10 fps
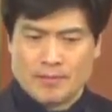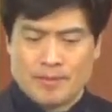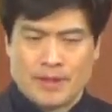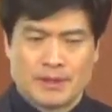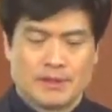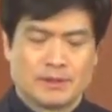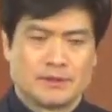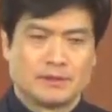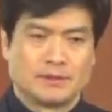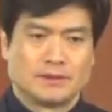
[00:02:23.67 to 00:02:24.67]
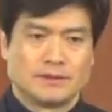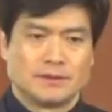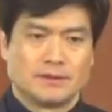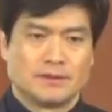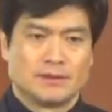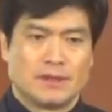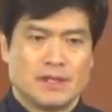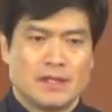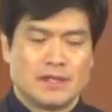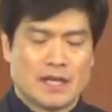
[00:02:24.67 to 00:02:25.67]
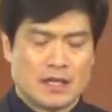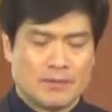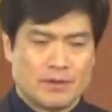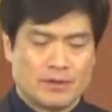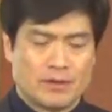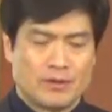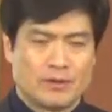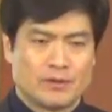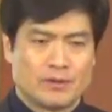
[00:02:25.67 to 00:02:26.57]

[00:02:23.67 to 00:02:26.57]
병. 약을 먹어도